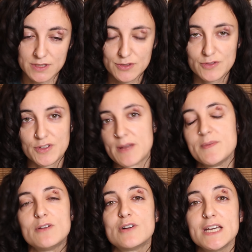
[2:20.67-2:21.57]
es doctora en
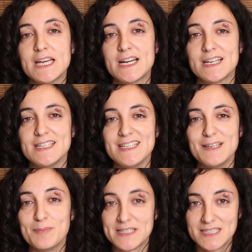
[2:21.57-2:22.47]
biología e
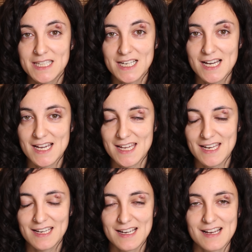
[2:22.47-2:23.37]
investiga
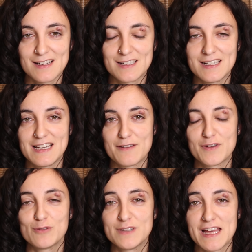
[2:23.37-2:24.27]
en la, en la
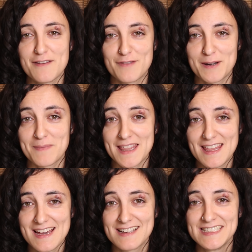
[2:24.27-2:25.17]
facultad de
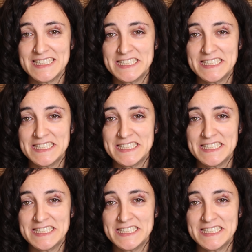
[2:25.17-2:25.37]
farmacia,